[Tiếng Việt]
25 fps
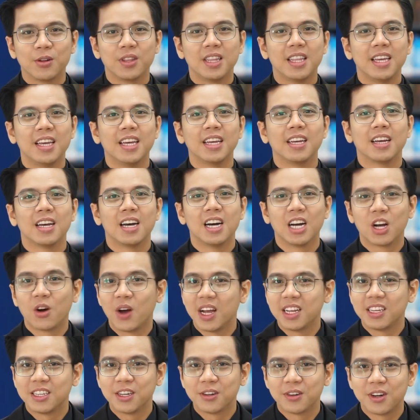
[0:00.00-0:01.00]
Đầu tiên, hân
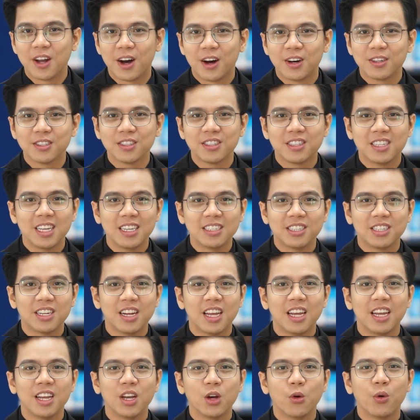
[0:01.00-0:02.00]
hoan chào đón tiến
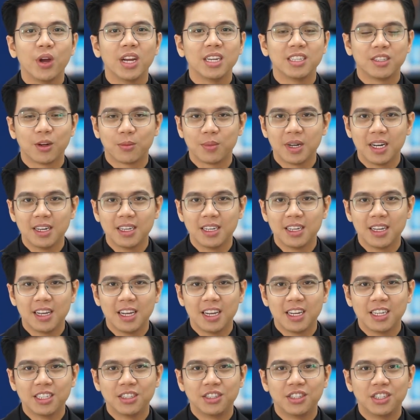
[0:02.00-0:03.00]
sĩ Nguyễn Trọng Hưng,
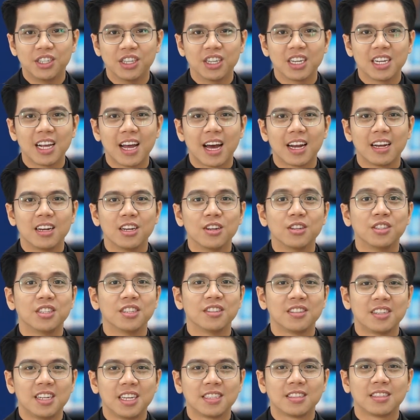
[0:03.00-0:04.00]
trưởng ngành
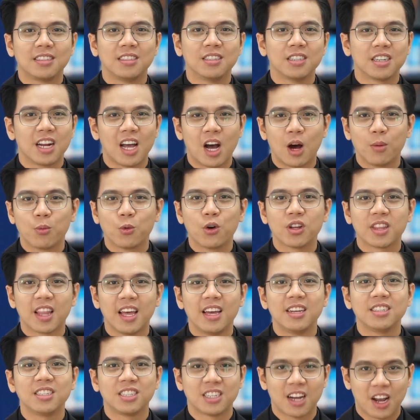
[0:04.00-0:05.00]
Logistics, trường Đại học Quốc
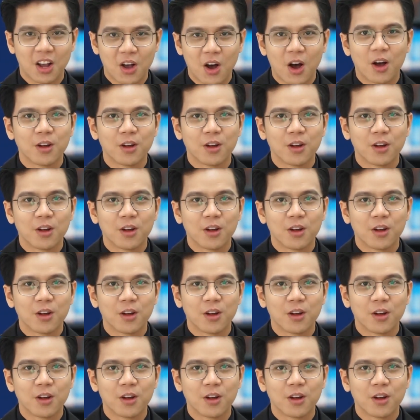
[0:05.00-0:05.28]
tế Sài